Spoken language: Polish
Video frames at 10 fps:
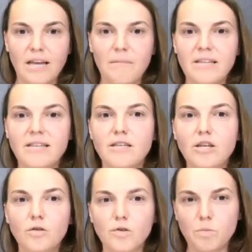temat
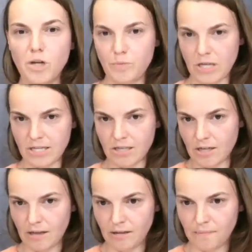zniknął z mojej
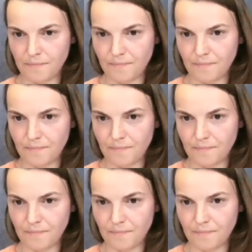przestrzeni.